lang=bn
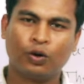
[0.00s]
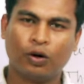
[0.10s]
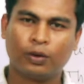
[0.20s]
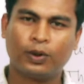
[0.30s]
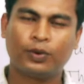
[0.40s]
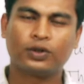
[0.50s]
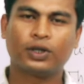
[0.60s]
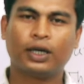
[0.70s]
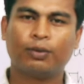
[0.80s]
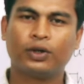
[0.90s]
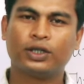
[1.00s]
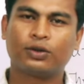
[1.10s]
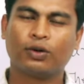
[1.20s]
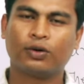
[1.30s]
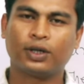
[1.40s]
গর্ভাবস্থা এবং
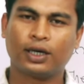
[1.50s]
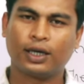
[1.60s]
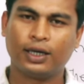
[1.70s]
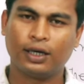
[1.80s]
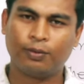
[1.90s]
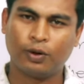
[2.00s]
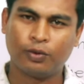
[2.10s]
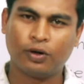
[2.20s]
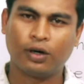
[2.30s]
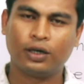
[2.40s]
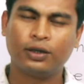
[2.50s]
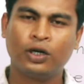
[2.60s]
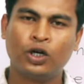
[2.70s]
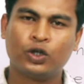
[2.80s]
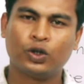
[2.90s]
স্তন্যদানকালের ব্যবহার
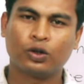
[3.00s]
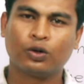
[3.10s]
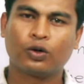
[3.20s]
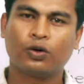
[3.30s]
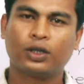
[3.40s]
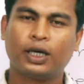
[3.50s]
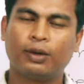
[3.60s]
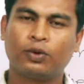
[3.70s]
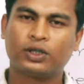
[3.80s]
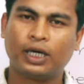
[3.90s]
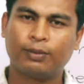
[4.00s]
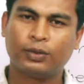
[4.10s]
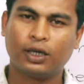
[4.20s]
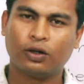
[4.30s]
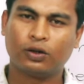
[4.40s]
সতর্কতা এবং
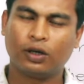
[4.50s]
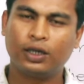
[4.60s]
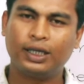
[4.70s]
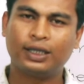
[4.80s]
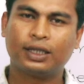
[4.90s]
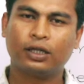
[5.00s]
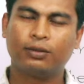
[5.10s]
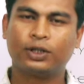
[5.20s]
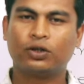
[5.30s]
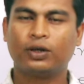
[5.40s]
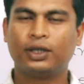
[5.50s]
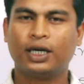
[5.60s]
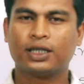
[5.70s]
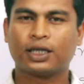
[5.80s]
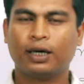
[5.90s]
সাবধানতা ইত্যাদি বিষয়
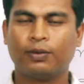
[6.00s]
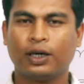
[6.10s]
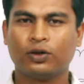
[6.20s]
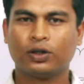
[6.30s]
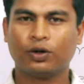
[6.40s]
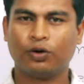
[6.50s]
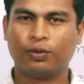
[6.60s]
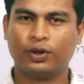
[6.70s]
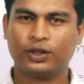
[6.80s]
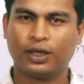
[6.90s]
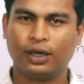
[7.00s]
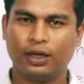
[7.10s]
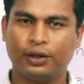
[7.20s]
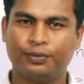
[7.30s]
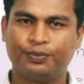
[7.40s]
নিয়ে আজকে আমরা আলোচনা করব
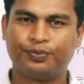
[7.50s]
ইনশাল্লাহ